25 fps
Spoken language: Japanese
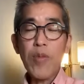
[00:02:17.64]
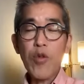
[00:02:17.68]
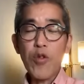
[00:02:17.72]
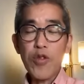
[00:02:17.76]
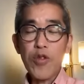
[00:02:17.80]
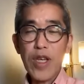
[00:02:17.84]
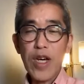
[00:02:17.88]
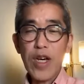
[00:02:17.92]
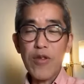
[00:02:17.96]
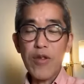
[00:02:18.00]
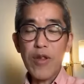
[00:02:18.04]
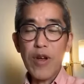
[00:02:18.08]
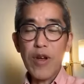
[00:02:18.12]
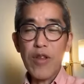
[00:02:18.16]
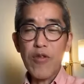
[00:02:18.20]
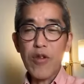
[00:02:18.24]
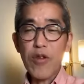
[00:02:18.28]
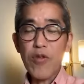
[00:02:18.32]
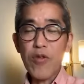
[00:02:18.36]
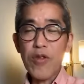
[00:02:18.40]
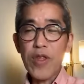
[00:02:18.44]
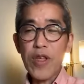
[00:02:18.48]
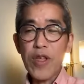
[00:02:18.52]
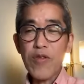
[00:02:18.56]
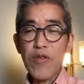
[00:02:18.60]
ロッパもさ、
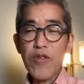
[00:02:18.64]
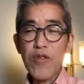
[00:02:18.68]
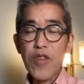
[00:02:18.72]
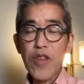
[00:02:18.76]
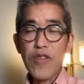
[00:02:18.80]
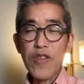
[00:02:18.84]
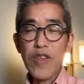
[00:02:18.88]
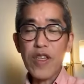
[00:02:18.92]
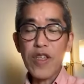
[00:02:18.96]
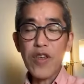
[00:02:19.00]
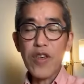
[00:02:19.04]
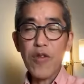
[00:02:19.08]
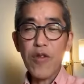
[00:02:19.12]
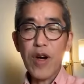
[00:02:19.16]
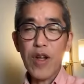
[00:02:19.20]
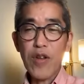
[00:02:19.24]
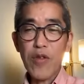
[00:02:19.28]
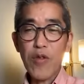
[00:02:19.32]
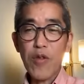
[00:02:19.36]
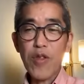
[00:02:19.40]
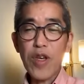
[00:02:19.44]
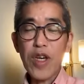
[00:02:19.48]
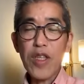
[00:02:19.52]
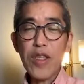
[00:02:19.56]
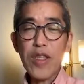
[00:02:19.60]
いろんな国で選挙があ
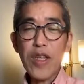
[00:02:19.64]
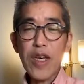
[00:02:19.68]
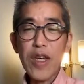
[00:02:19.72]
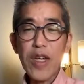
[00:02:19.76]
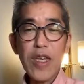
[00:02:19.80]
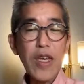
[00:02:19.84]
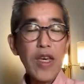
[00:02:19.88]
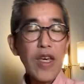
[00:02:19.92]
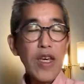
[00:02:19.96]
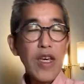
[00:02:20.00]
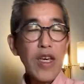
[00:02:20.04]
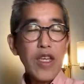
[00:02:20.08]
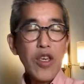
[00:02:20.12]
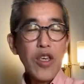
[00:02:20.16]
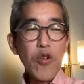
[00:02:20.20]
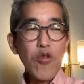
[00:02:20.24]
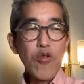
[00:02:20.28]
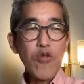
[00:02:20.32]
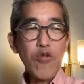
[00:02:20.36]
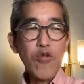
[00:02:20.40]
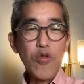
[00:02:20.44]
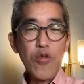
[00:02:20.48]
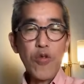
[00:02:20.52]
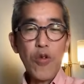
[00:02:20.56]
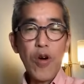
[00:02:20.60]
ると大体
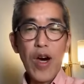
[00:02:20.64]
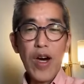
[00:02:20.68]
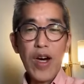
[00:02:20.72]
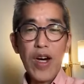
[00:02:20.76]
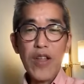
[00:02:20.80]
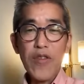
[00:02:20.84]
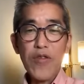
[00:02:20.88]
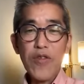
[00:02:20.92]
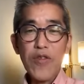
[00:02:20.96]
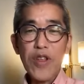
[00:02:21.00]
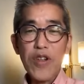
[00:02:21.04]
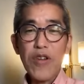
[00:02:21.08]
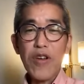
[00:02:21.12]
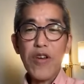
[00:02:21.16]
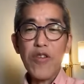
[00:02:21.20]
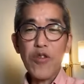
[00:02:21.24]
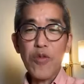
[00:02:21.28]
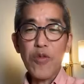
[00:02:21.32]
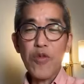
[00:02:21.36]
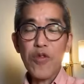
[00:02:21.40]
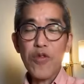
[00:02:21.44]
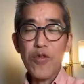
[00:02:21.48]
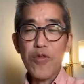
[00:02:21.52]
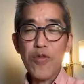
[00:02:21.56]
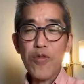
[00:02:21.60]
極右とか勝ってるけ
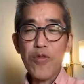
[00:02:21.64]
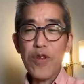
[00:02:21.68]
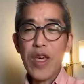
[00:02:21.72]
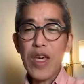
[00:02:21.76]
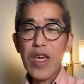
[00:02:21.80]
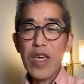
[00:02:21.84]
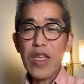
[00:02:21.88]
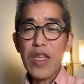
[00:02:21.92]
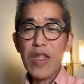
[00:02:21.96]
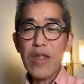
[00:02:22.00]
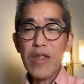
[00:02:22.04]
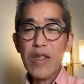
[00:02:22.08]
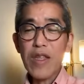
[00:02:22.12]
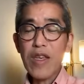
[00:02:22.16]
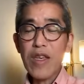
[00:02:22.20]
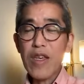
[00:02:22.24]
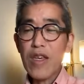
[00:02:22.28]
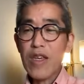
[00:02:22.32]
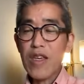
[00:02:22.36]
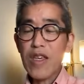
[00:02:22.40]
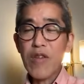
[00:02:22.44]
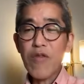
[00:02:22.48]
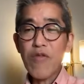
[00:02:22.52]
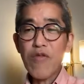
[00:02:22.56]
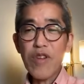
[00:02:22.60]
ども、その原因っ
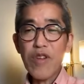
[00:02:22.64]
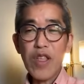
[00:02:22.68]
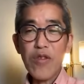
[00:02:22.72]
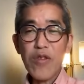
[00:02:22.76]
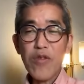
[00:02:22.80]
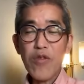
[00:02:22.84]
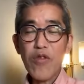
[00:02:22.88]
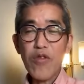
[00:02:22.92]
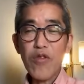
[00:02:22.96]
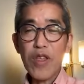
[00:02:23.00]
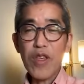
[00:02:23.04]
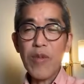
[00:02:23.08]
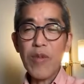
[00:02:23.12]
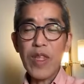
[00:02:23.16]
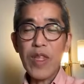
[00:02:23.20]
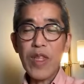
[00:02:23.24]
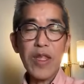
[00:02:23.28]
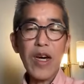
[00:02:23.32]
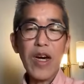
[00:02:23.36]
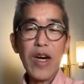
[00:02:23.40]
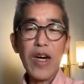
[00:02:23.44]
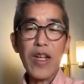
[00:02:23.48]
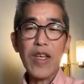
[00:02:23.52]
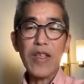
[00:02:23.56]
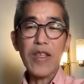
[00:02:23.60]
てインフレと移
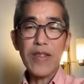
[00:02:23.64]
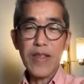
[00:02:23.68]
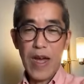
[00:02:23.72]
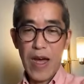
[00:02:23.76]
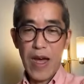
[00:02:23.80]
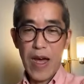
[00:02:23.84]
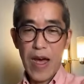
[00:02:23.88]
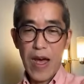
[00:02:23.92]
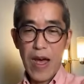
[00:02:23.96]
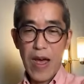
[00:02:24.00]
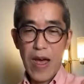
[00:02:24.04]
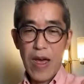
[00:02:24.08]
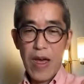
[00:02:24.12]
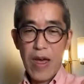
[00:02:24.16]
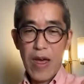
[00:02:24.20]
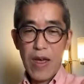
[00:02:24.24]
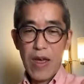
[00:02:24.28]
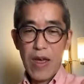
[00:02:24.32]
民だからさ、